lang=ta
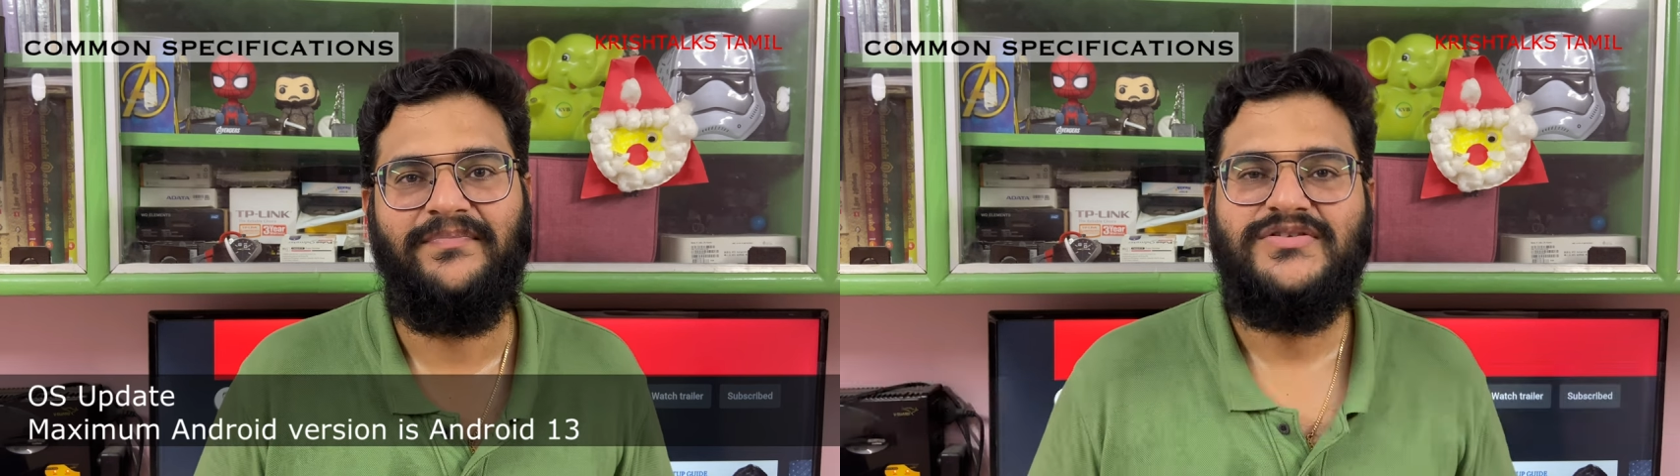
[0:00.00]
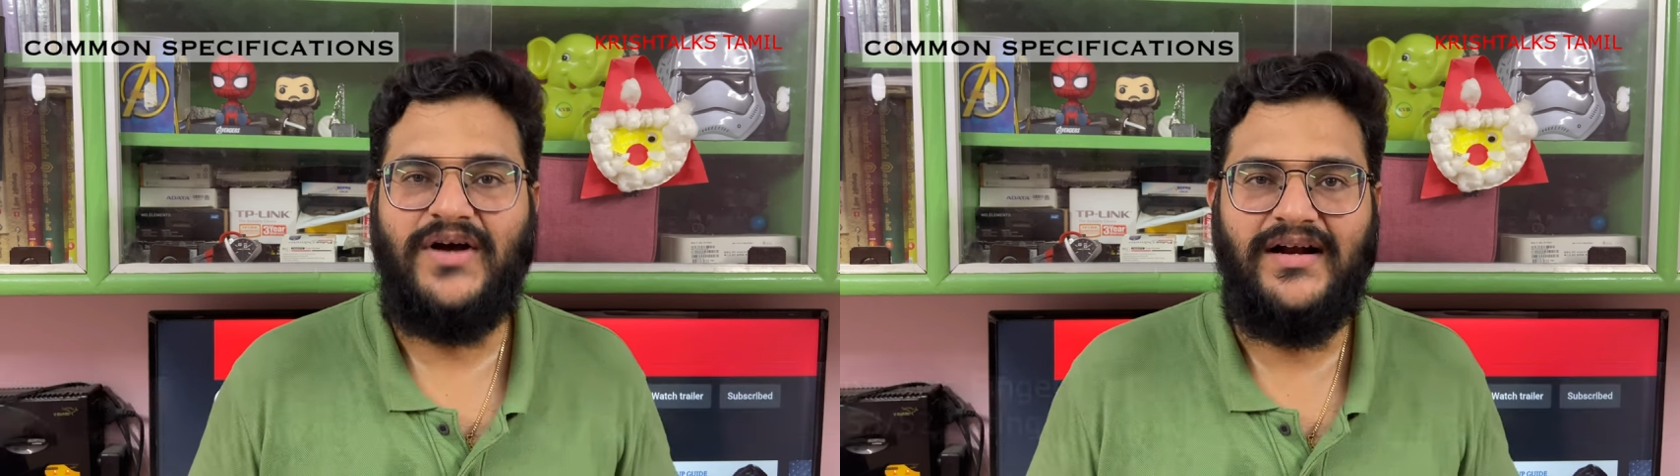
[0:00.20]

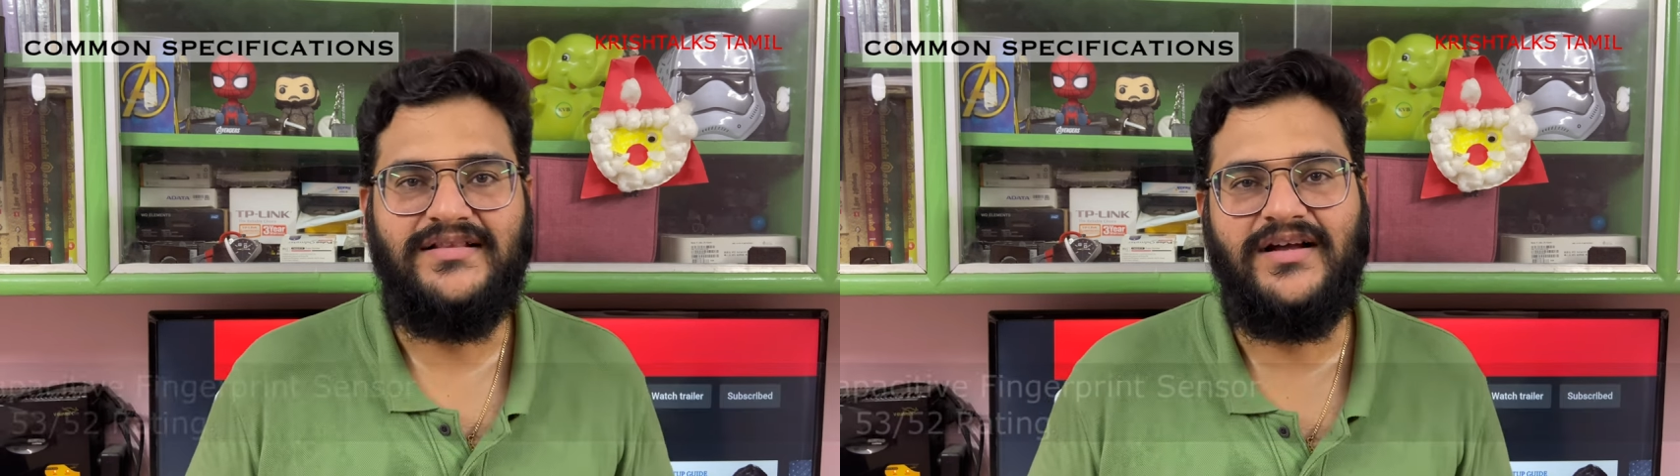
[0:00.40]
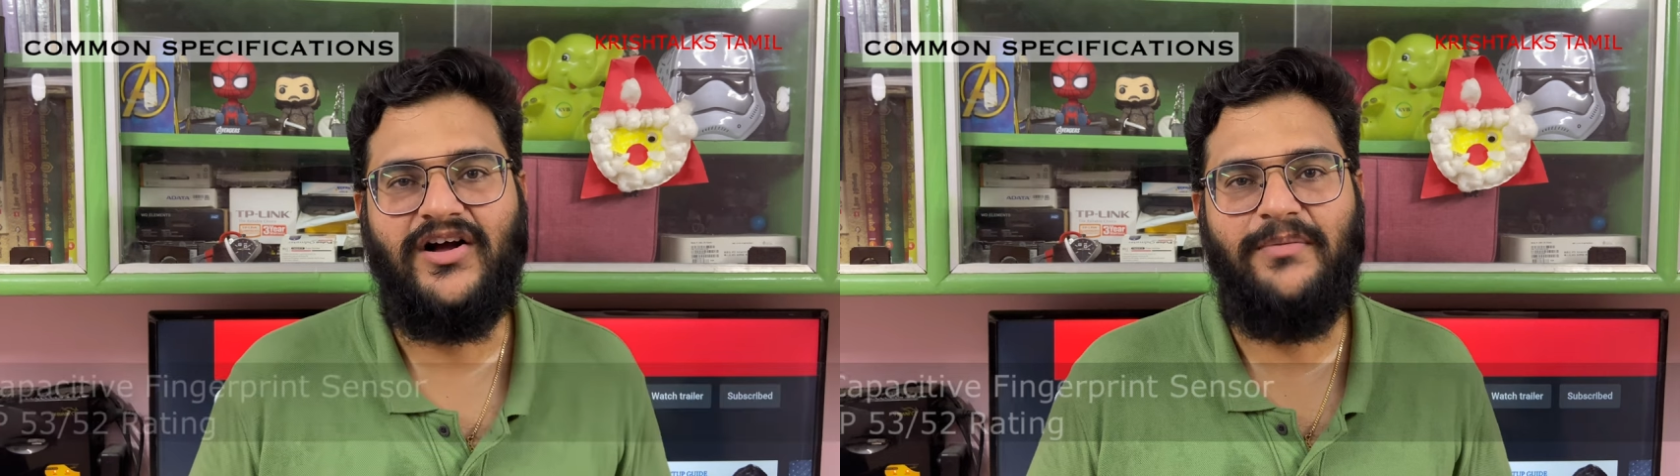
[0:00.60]
ஸோ
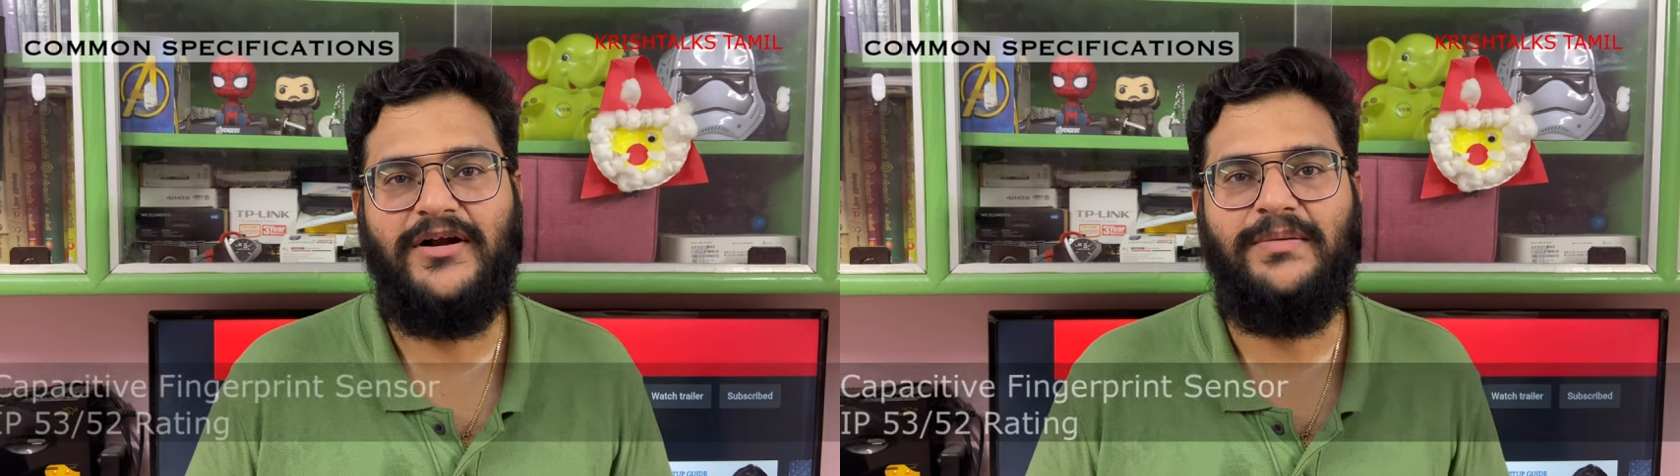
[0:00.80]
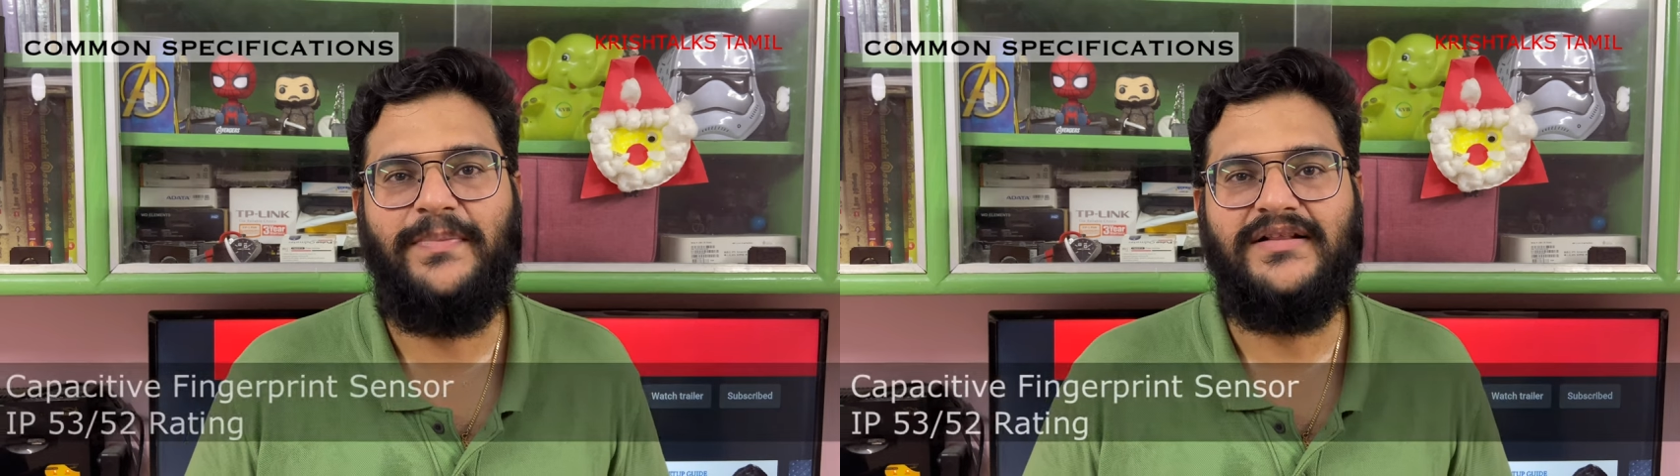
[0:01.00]
அடுத்த
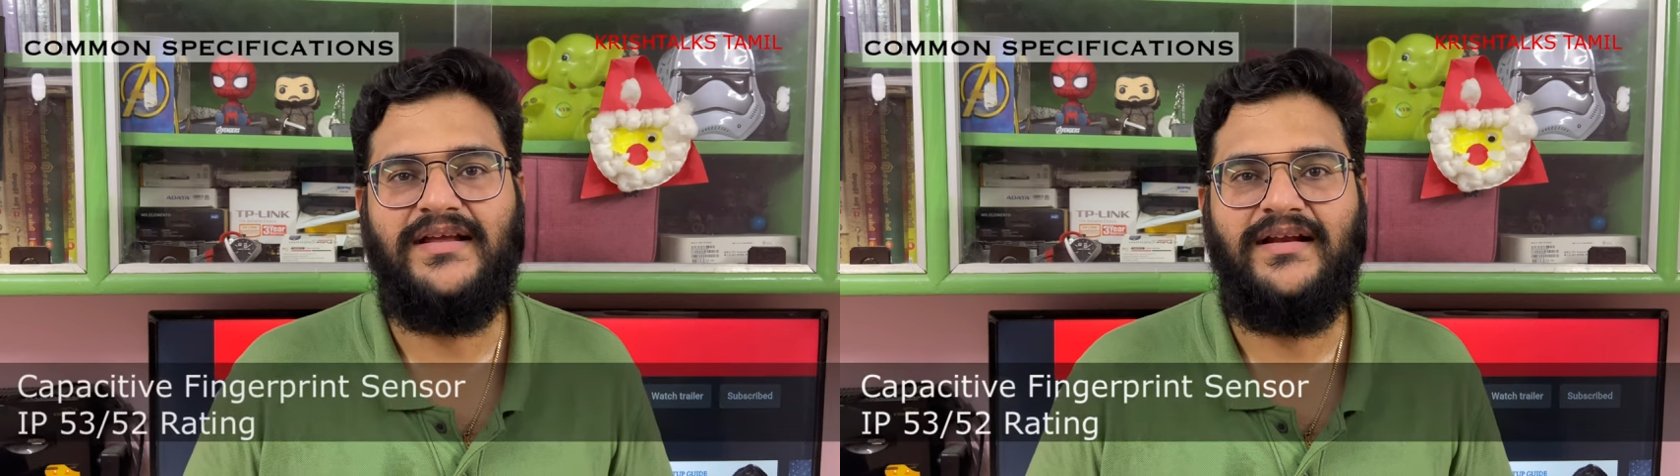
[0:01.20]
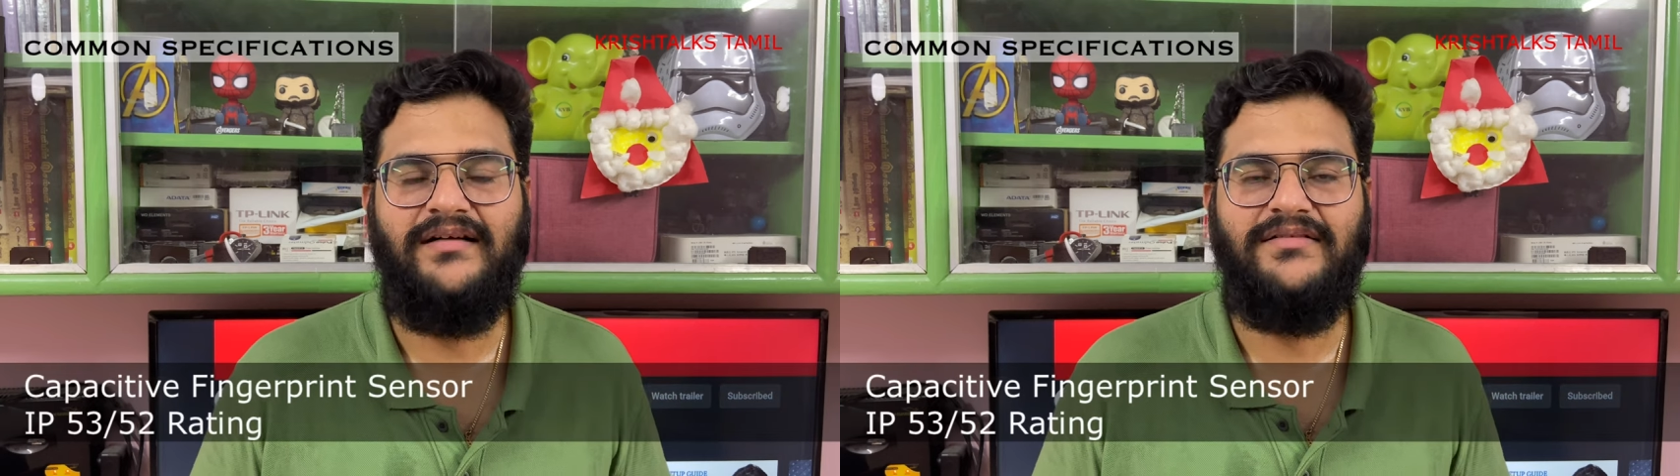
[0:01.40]
காமன்னு
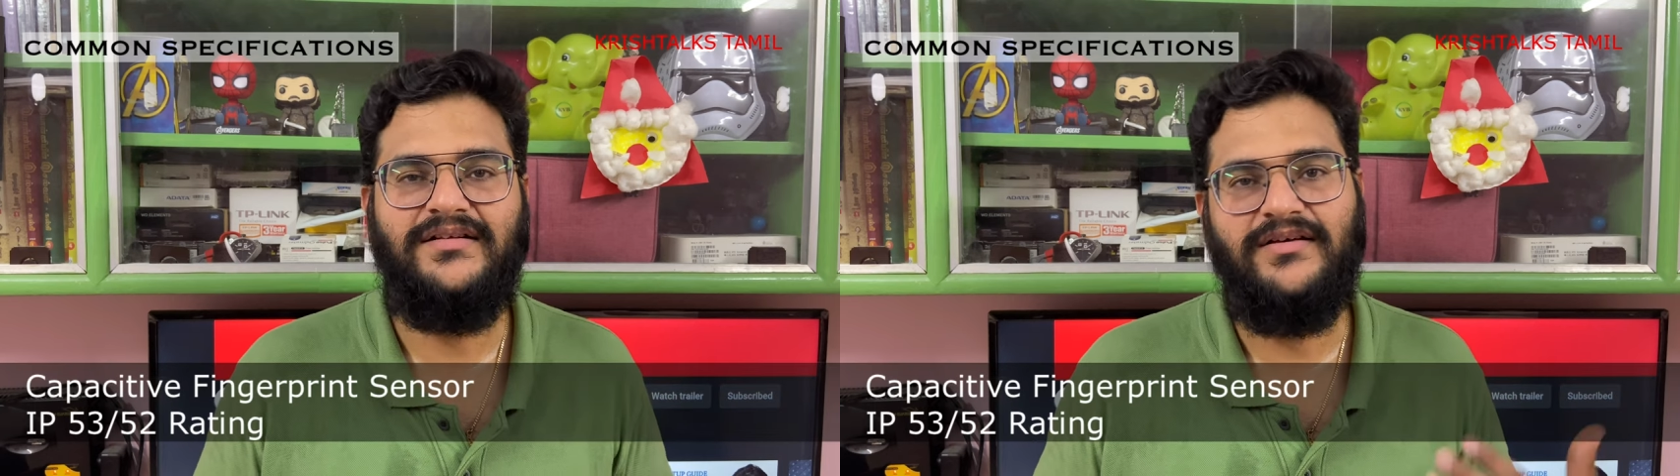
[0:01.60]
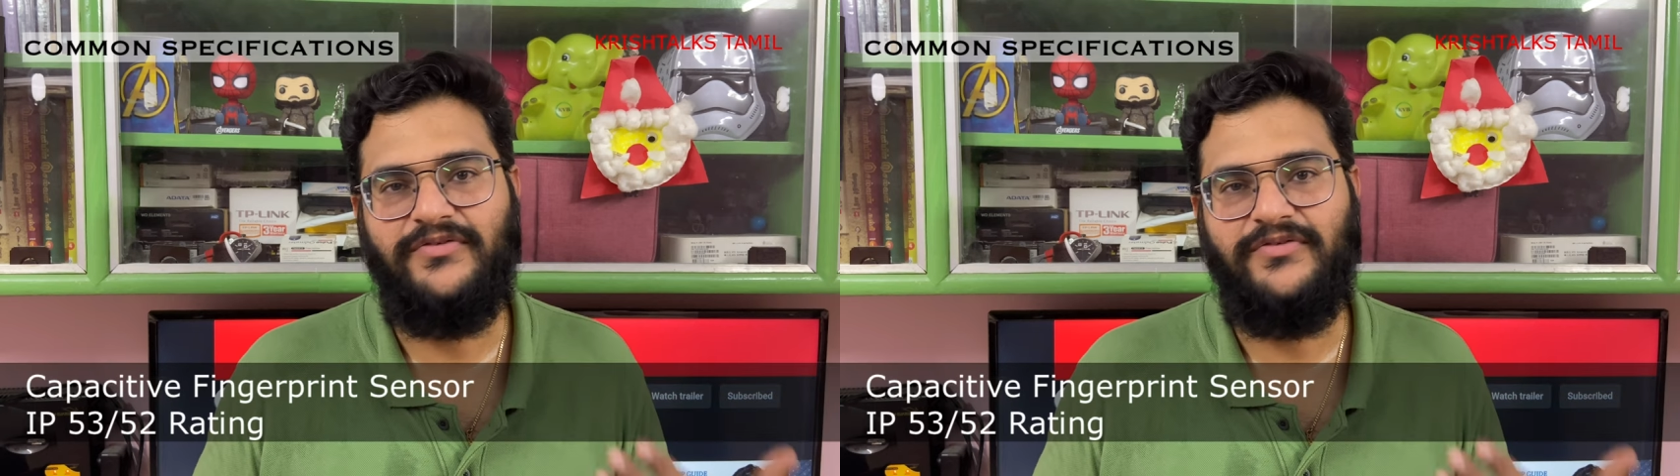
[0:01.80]
பார்த்தீங்கன்னா வந்து